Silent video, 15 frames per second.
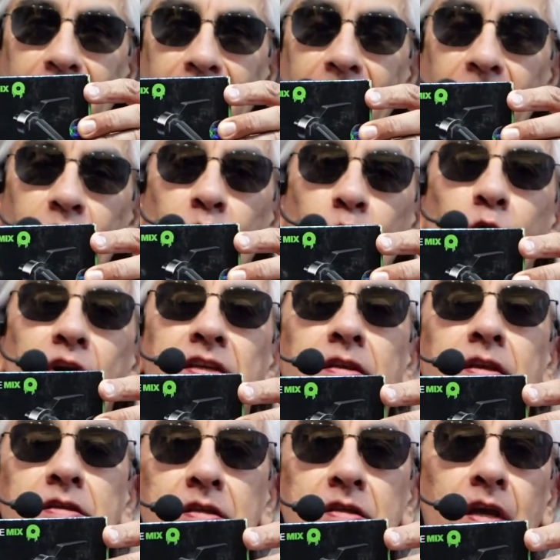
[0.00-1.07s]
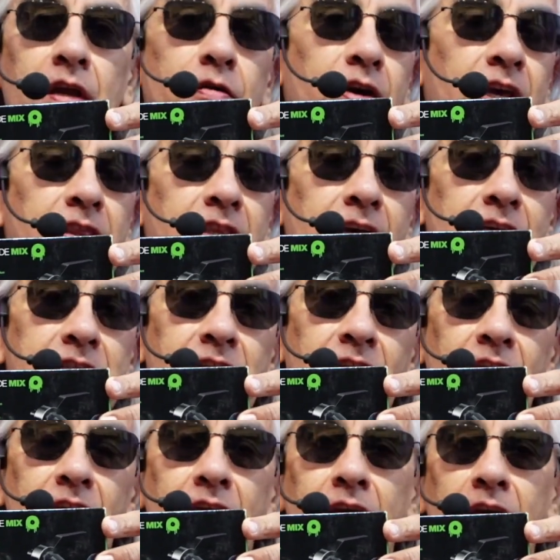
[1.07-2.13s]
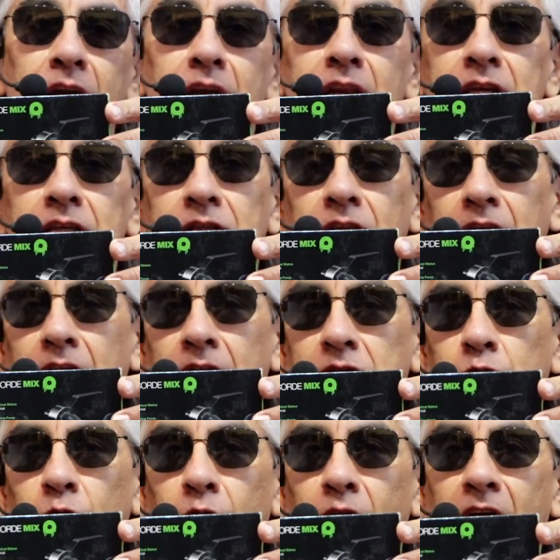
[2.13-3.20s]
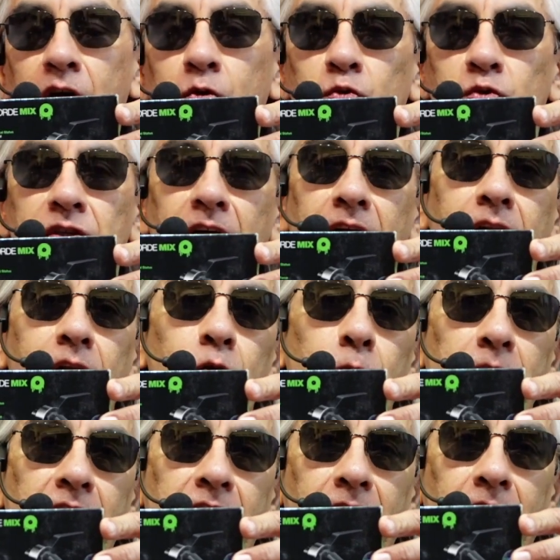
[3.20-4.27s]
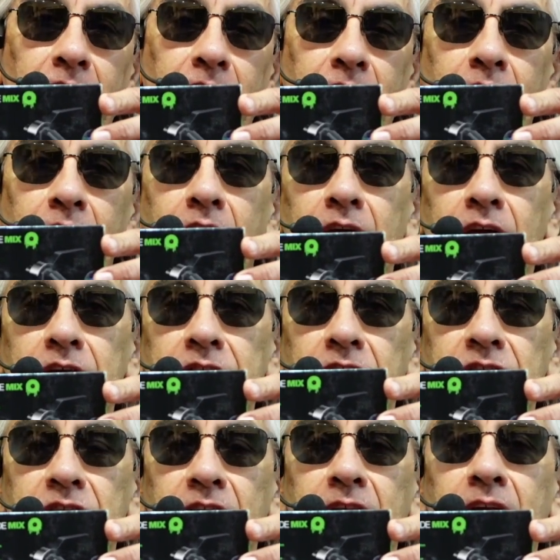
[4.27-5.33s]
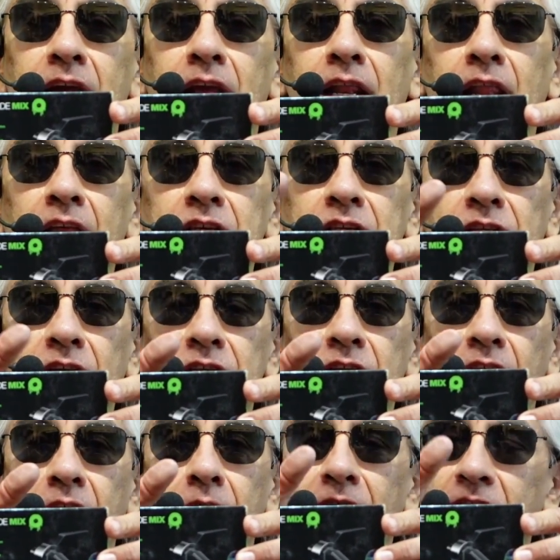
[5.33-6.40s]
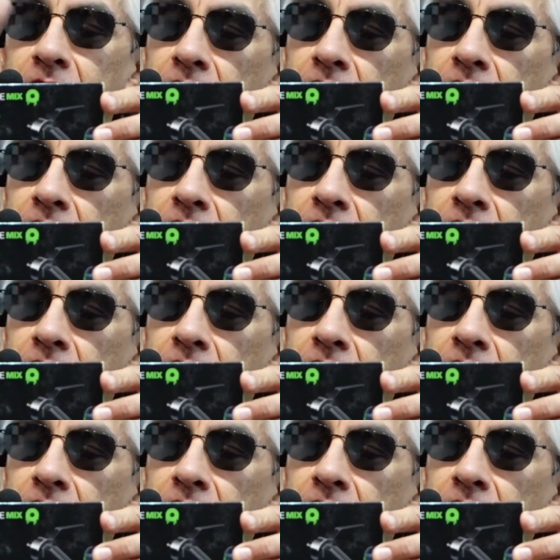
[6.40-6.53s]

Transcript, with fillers: no es necesario que tengas que, en este caso, ajustar el overhang, es decir, la distancia que vas a